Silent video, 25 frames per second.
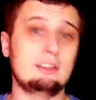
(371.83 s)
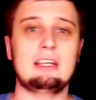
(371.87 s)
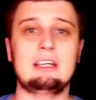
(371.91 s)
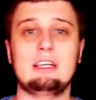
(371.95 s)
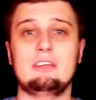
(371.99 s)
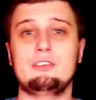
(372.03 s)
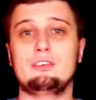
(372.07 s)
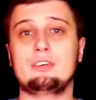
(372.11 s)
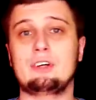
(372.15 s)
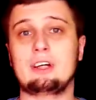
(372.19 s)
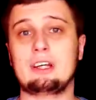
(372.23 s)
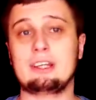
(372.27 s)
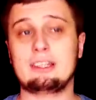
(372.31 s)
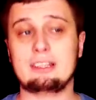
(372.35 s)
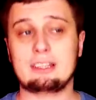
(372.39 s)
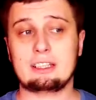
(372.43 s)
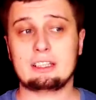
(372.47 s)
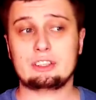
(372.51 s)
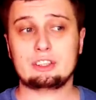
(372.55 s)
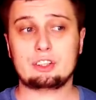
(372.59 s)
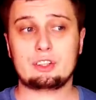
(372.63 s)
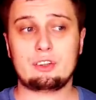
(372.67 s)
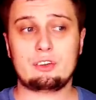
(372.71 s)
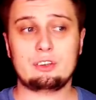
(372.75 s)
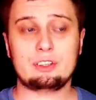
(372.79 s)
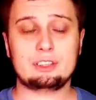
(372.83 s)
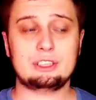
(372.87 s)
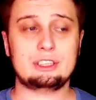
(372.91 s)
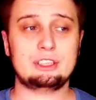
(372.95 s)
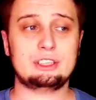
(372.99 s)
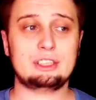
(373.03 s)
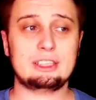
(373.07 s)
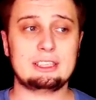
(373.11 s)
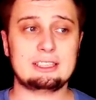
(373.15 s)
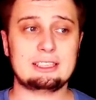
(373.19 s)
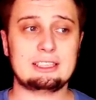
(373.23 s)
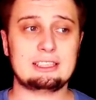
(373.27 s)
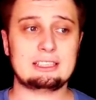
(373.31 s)
И в краткосрок
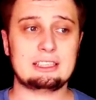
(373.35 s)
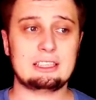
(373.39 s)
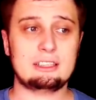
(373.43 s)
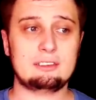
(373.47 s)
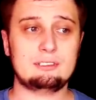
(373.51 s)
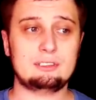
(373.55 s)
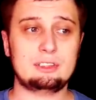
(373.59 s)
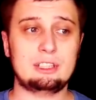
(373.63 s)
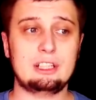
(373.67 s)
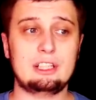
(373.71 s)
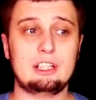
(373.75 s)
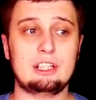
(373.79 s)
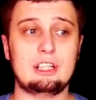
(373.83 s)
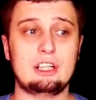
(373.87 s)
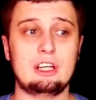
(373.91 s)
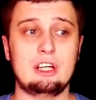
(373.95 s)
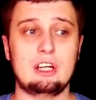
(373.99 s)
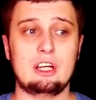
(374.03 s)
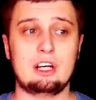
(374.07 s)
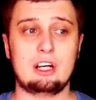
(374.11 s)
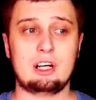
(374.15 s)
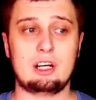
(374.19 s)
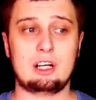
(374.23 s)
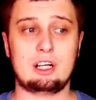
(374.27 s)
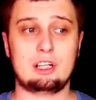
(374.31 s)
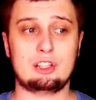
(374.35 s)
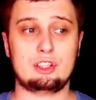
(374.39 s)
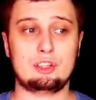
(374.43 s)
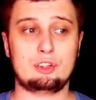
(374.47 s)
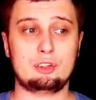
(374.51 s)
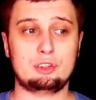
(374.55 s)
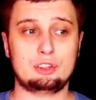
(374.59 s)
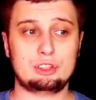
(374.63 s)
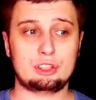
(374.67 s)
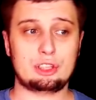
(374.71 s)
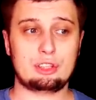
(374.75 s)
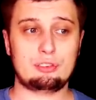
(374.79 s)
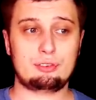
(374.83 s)
сейчас на самом деле а,
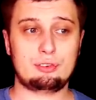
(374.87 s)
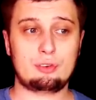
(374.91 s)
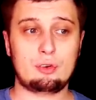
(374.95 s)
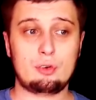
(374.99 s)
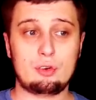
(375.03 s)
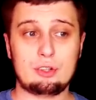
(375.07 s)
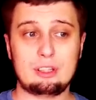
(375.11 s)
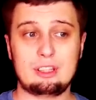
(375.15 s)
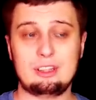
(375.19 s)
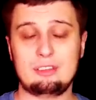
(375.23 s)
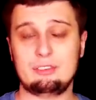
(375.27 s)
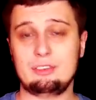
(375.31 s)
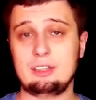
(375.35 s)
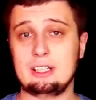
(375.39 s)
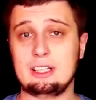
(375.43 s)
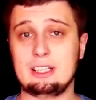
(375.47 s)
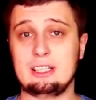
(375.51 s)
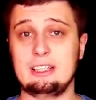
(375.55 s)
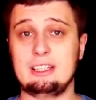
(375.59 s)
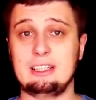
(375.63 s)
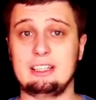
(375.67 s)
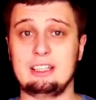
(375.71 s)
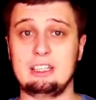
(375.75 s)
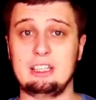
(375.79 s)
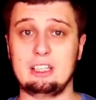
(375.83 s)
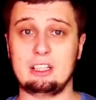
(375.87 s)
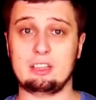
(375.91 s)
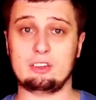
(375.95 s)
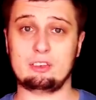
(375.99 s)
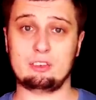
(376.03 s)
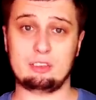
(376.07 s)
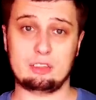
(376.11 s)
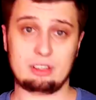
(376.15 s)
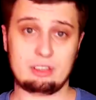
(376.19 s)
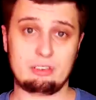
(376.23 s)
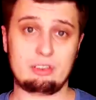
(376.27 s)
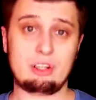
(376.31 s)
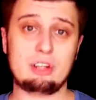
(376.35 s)
точки входа и выхода нет.
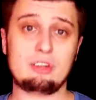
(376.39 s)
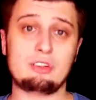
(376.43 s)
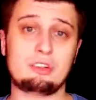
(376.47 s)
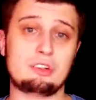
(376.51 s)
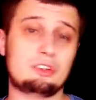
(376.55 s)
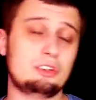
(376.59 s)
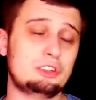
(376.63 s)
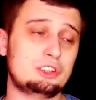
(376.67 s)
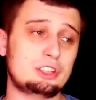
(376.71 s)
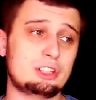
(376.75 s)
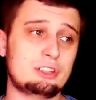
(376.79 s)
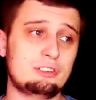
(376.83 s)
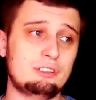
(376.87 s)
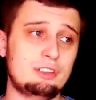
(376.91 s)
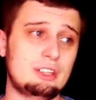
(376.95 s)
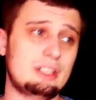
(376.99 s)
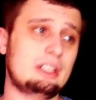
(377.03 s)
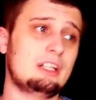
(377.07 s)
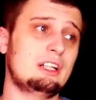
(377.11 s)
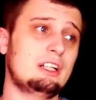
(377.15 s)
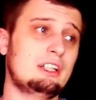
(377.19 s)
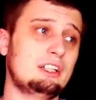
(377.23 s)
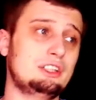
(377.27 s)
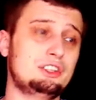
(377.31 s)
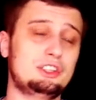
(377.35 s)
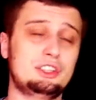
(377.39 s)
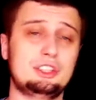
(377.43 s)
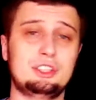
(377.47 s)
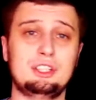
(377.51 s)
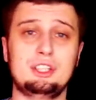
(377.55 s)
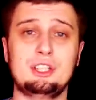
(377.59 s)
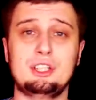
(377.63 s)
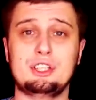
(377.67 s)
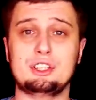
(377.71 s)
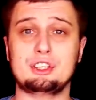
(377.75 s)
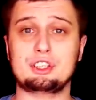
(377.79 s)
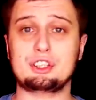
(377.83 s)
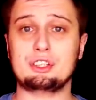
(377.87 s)
Вот говорю, точка выхода
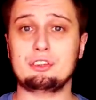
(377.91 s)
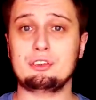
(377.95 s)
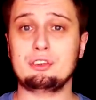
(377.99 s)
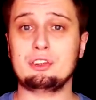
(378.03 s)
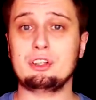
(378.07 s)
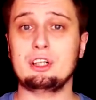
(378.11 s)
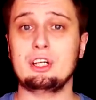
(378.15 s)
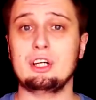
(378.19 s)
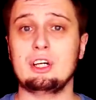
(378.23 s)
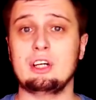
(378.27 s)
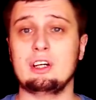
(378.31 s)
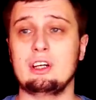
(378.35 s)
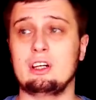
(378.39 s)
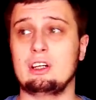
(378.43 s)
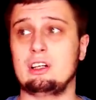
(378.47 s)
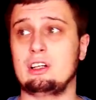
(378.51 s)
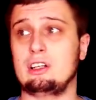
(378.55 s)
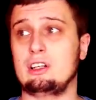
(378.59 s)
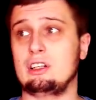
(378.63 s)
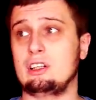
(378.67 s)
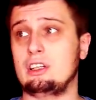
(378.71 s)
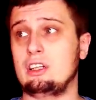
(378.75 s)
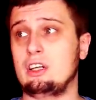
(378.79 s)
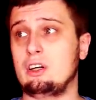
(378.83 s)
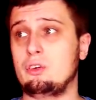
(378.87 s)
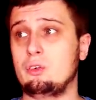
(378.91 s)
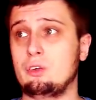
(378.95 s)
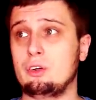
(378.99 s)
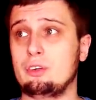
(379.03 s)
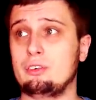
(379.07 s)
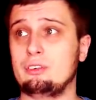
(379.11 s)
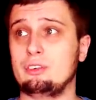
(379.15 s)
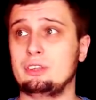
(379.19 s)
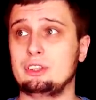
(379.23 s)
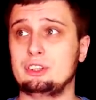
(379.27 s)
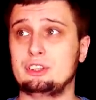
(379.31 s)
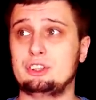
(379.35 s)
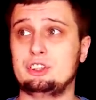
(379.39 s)
4100 а, до
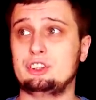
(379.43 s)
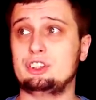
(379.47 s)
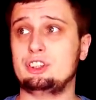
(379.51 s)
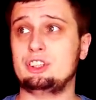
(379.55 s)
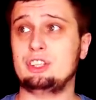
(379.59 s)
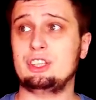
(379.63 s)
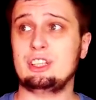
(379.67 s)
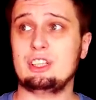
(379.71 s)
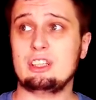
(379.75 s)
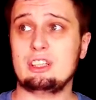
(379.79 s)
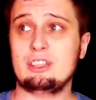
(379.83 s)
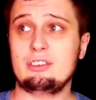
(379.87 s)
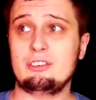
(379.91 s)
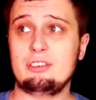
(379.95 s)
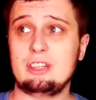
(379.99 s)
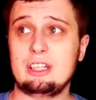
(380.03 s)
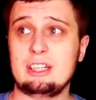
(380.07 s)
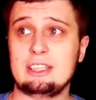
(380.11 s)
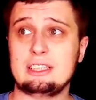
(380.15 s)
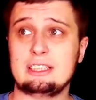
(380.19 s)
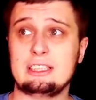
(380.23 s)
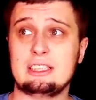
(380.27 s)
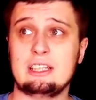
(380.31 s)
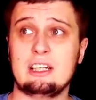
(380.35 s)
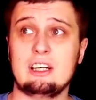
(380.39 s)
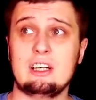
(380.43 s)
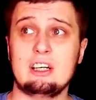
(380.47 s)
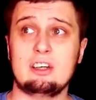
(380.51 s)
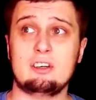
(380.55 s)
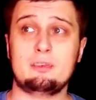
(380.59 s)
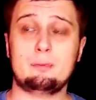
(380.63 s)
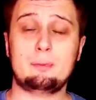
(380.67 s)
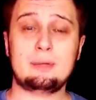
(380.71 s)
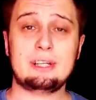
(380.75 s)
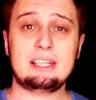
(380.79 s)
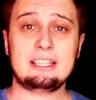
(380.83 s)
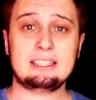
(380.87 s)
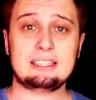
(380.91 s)
уровня 4200. В
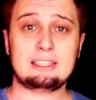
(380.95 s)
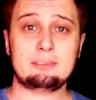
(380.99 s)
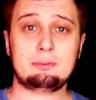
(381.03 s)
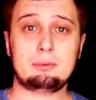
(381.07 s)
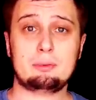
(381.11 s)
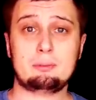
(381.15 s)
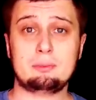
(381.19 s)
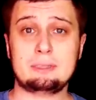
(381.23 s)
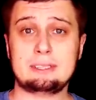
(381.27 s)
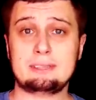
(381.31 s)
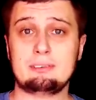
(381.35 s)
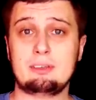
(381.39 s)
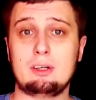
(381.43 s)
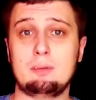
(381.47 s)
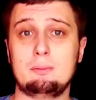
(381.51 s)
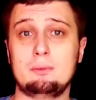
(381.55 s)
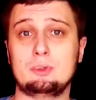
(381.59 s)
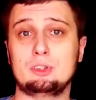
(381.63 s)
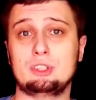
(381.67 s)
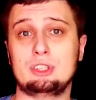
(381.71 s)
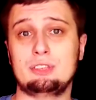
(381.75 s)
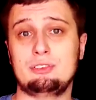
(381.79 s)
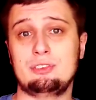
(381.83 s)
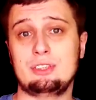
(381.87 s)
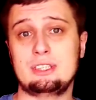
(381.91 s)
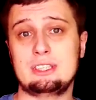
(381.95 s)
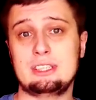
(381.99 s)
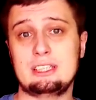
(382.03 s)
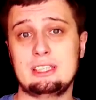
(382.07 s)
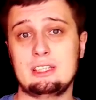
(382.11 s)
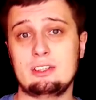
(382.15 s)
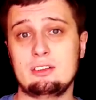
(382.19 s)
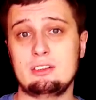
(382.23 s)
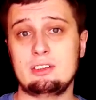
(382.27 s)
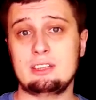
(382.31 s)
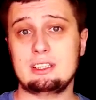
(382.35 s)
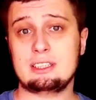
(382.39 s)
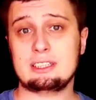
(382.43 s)
принципе, мы с вами уже
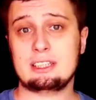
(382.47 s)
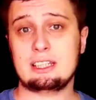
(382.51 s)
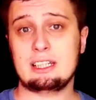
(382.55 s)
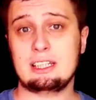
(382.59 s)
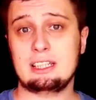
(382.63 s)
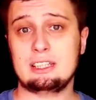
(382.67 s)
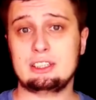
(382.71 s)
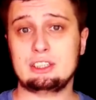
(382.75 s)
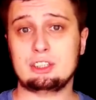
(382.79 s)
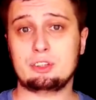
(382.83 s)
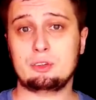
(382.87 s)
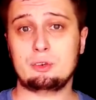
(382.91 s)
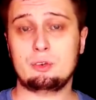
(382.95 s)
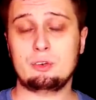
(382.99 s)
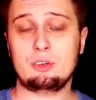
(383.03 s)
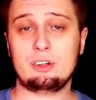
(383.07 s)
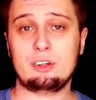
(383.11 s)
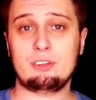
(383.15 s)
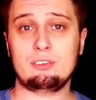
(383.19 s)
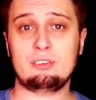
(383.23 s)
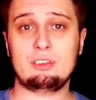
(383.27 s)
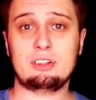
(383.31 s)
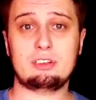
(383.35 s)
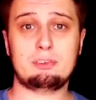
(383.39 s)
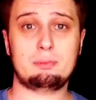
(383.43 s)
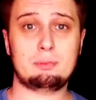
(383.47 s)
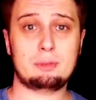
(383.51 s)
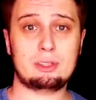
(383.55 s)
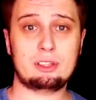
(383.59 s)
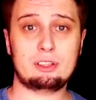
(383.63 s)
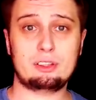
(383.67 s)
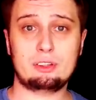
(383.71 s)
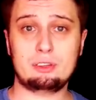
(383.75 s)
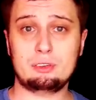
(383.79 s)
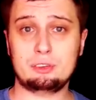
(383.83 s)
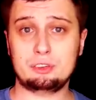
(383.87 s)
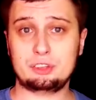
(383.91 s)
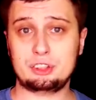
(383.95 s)
фиксировались на этих уровнях в
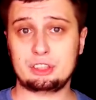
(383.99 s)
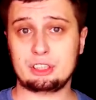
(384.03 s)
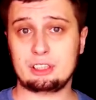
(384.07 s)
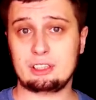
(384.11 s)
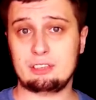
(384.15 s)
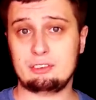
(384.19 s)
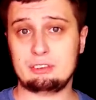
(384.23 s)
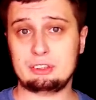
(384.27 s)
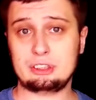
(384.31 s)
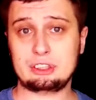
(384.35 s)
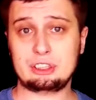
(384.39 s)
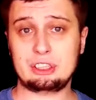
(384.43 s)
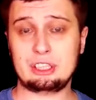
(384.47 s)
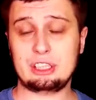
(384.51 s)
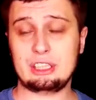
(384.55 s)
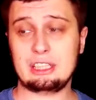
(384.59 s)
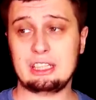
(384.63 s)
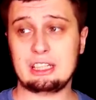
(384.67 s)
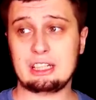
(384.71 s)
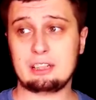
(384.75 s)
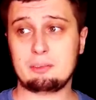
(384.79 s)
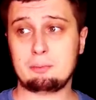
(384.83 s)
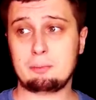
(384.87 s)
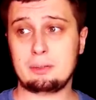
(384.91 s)
предыдущих движениях.